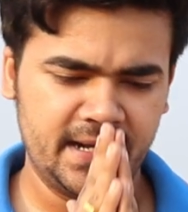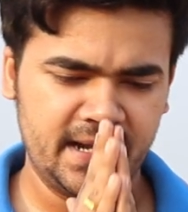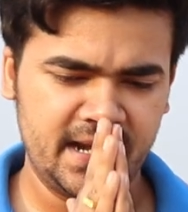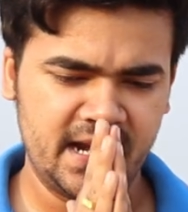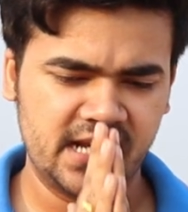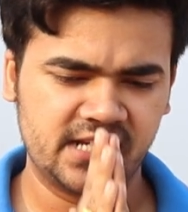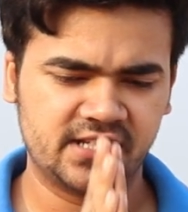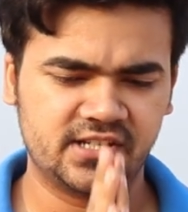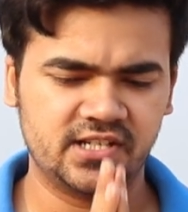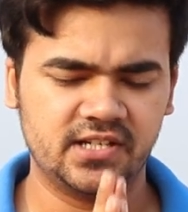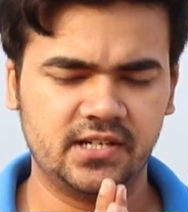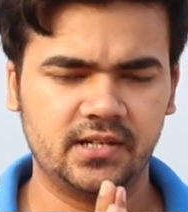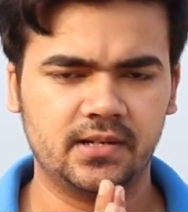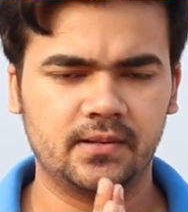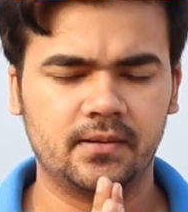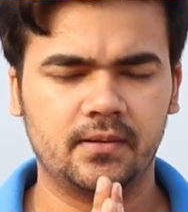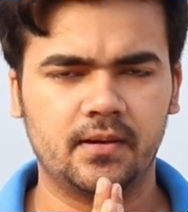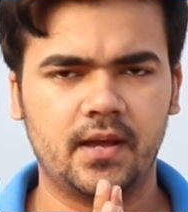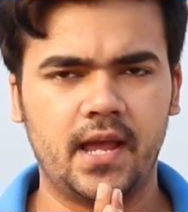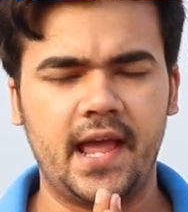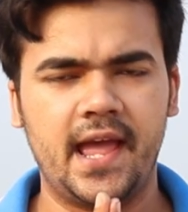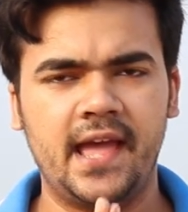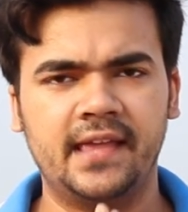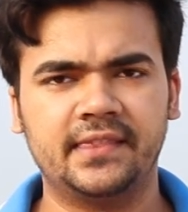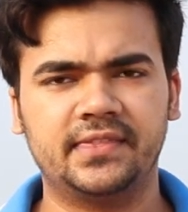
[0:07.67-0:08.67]
नेशनल
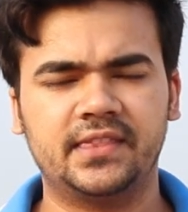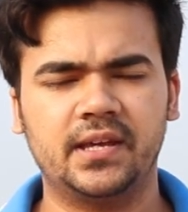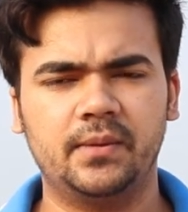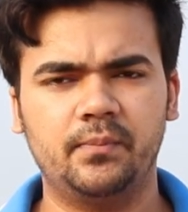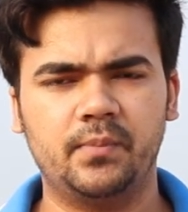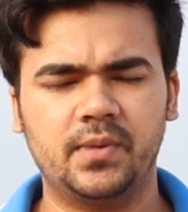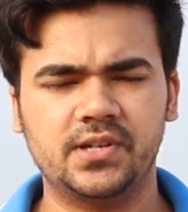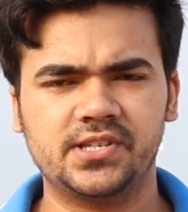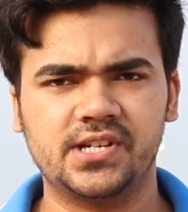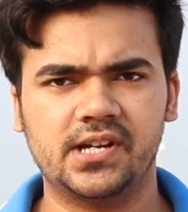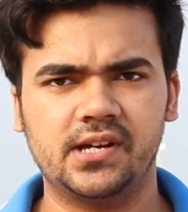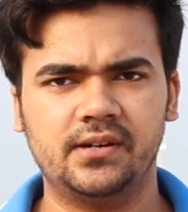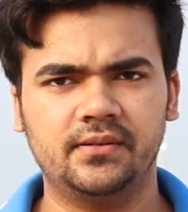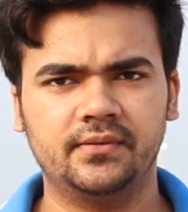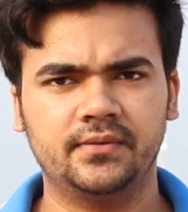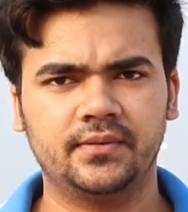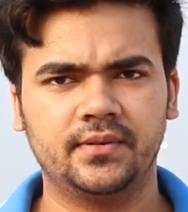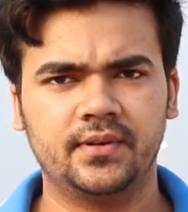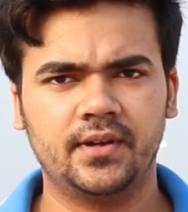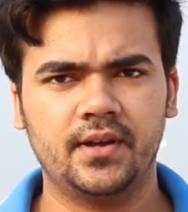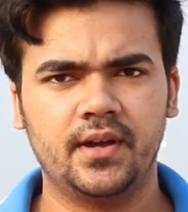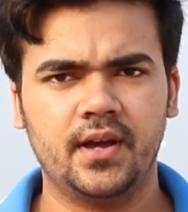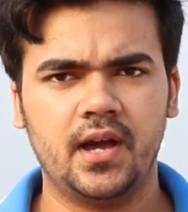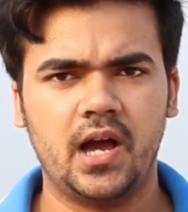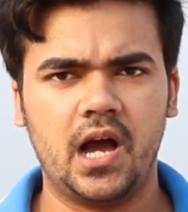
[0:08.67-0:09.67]
एंथम बजा
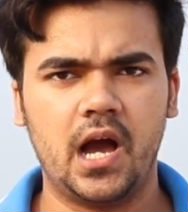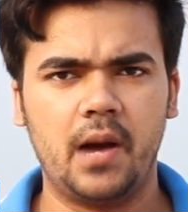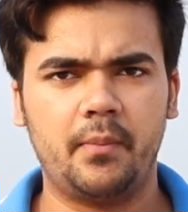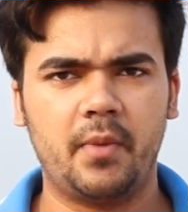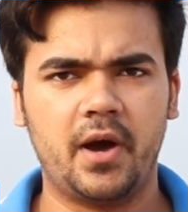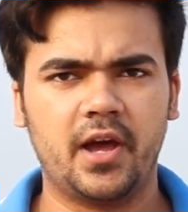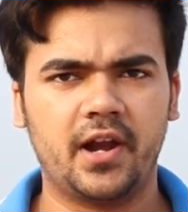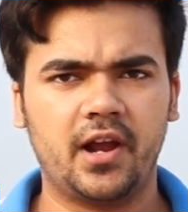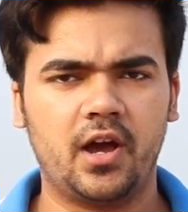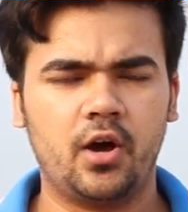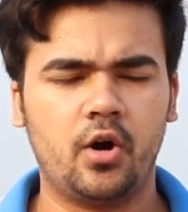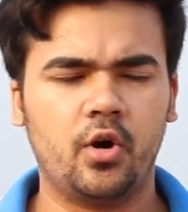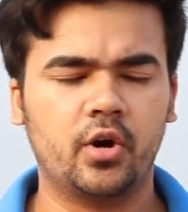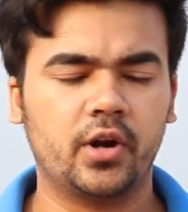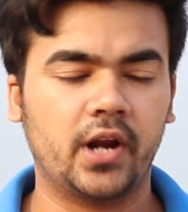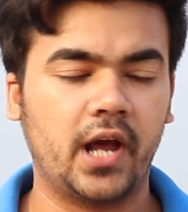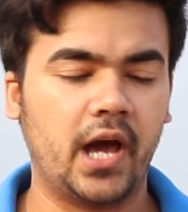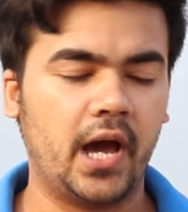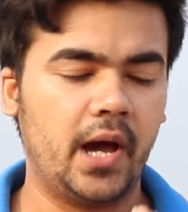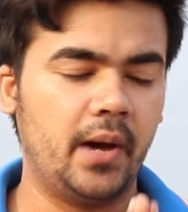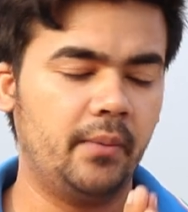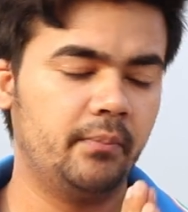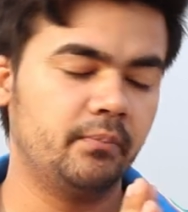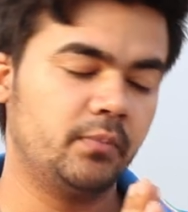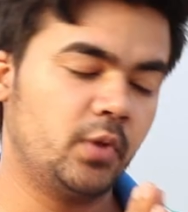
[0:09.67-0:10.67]
हमारा और
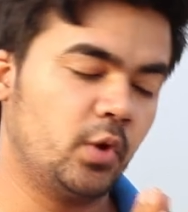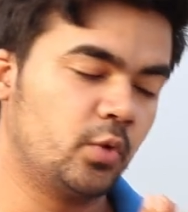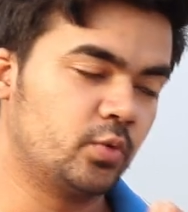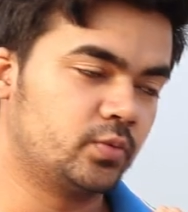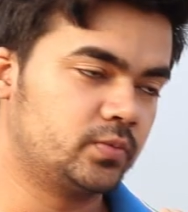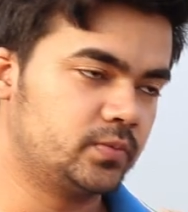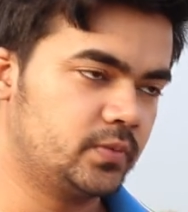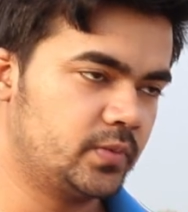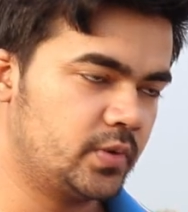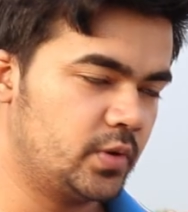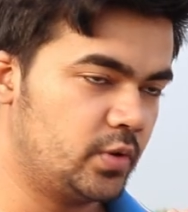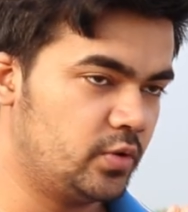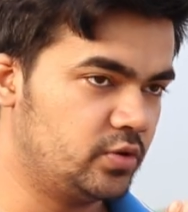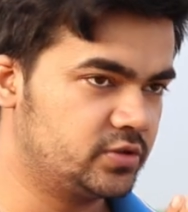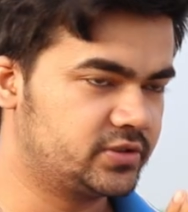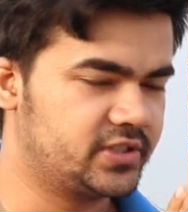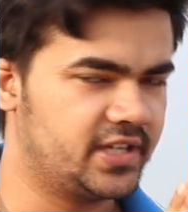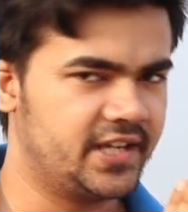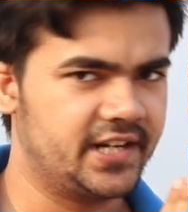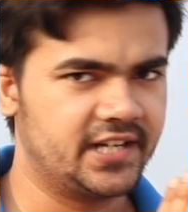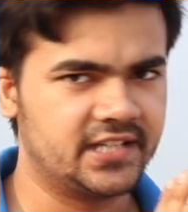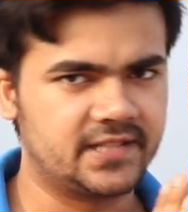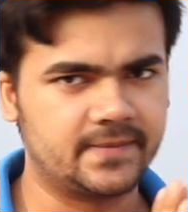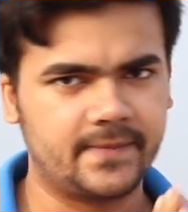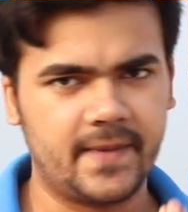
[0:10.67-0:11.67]
हम लोग
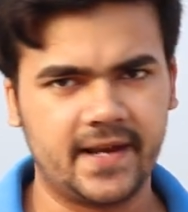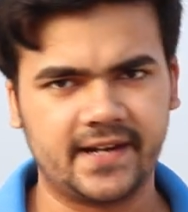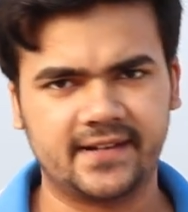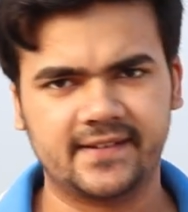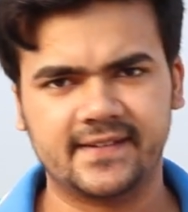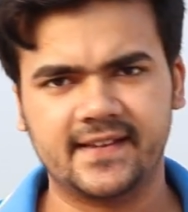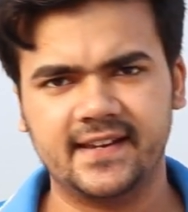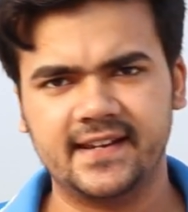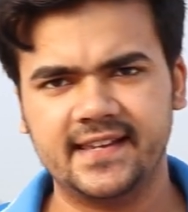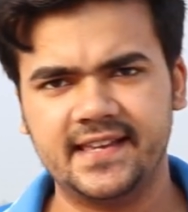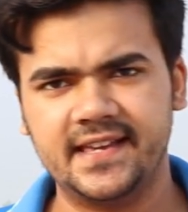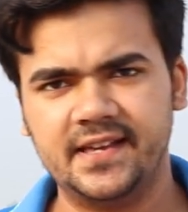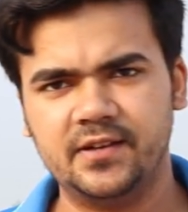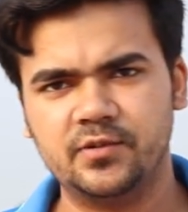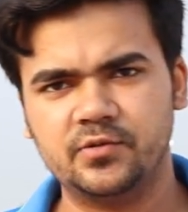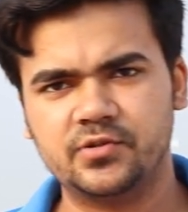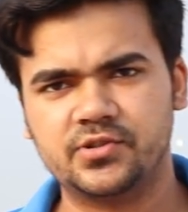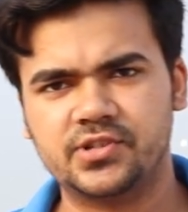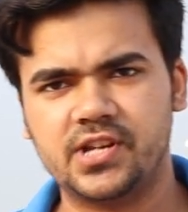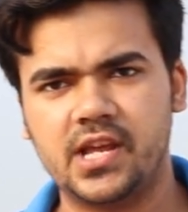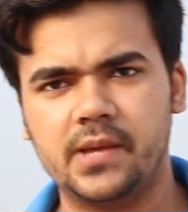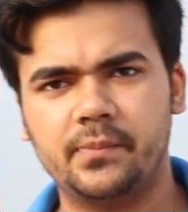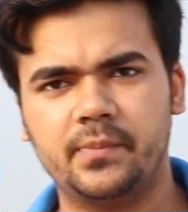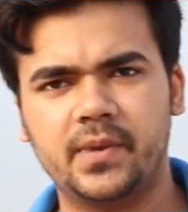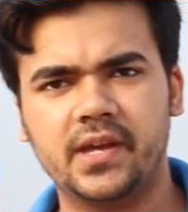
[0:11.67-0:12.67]
उसके रिस्पेक्ट के लिए
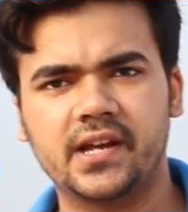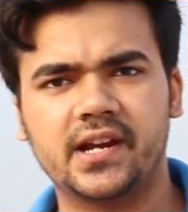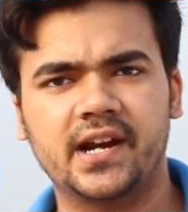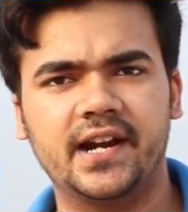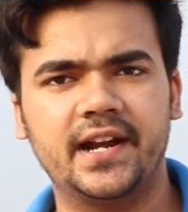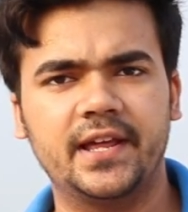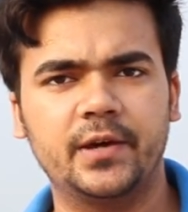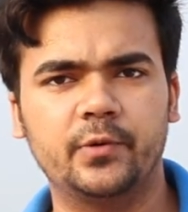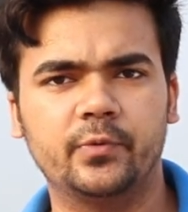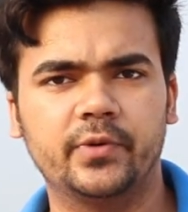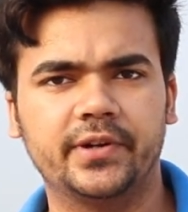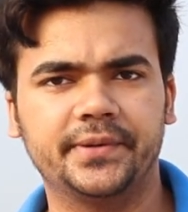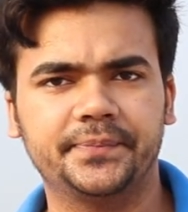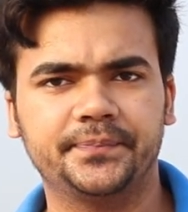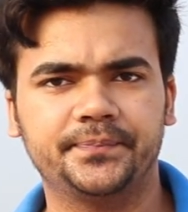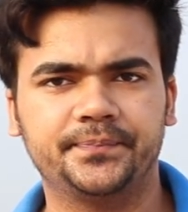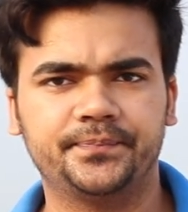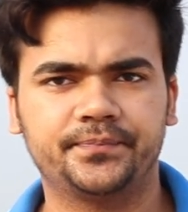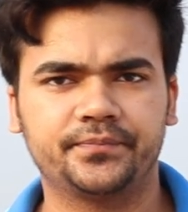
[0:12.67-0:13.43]
उस टाइम पे खड़े हुए